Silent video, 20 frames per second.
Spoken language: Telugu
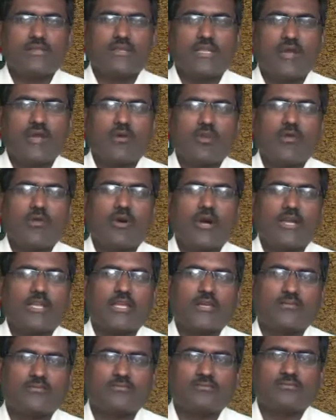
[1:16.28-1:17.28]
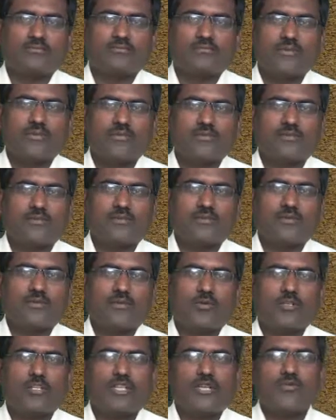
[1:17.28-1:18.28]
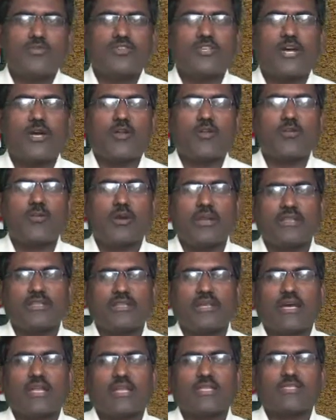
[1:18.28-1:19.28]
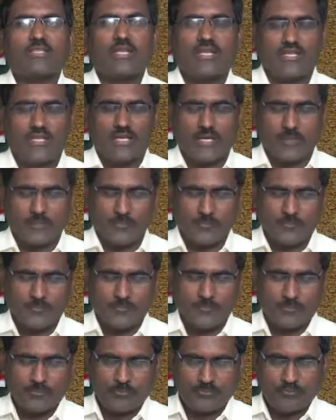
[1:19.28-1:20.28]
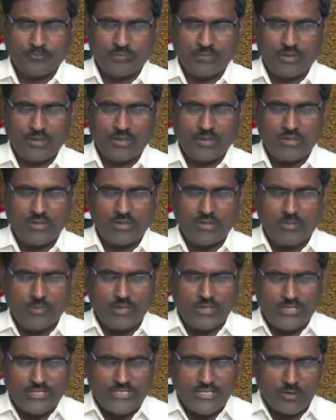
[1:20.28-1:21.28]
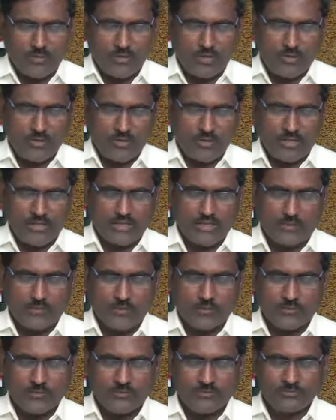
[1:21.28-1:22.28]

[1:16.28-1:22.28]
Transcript: దేవుని వాక్యం కొద్ది నిమిషాలు మనం ధ్యానం చేద్దాం మొదటి సమయలు గ్రంథము